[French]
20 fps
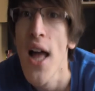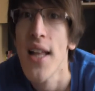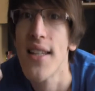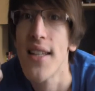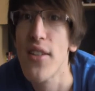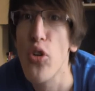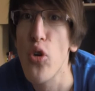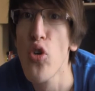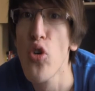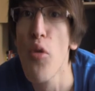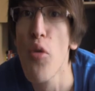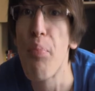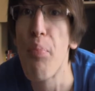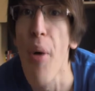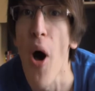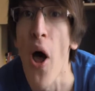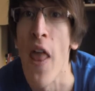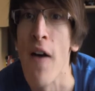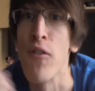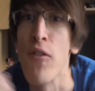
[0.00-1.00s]
d'être une
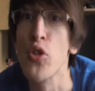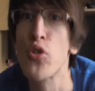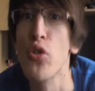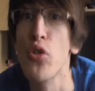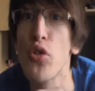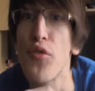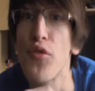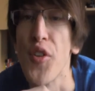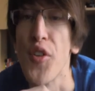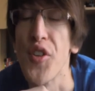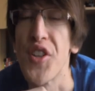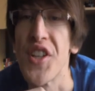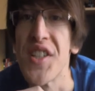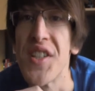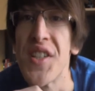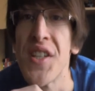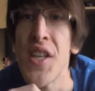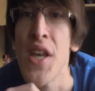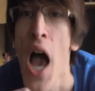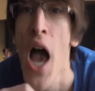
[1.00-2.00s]
bonne aventure de
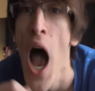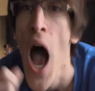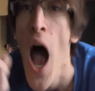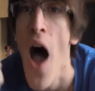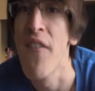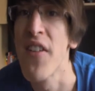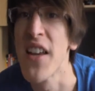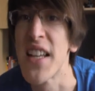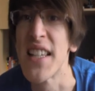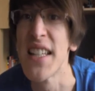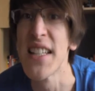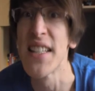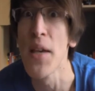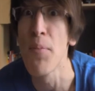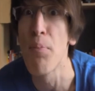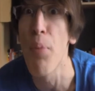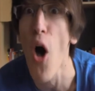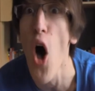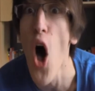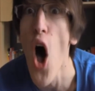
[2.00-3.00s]
fantaisie, avec des
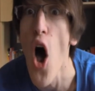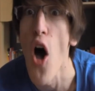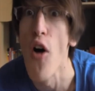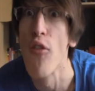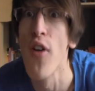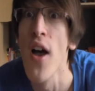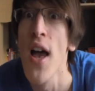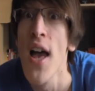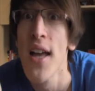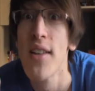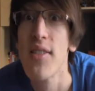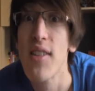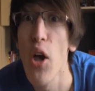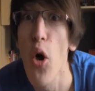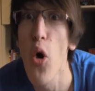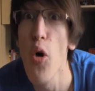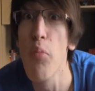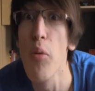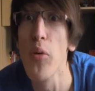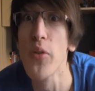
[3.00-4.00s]
épreuves, des
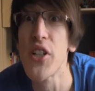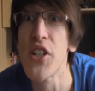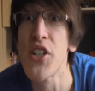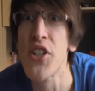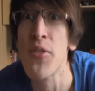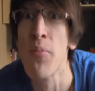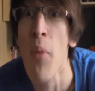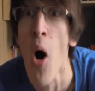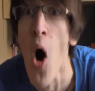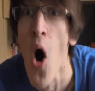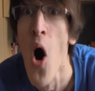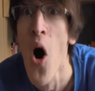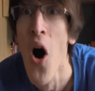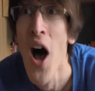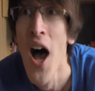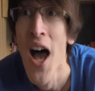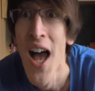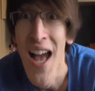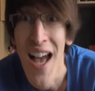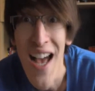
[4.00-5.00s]
rebondissements,
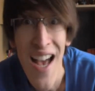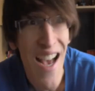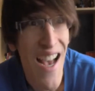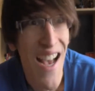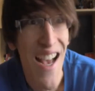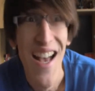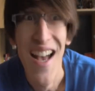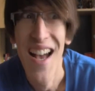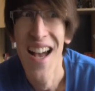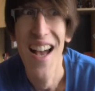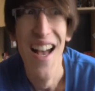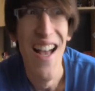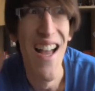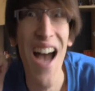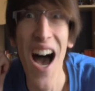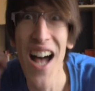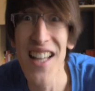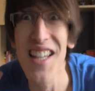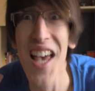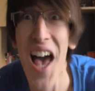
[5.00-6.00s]
et
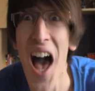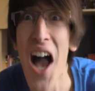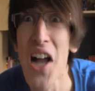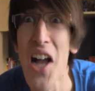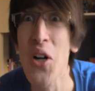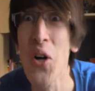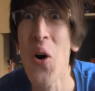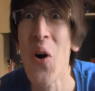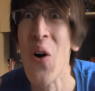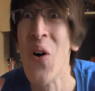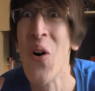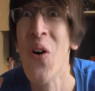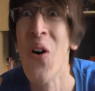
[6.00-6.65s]
un dragon,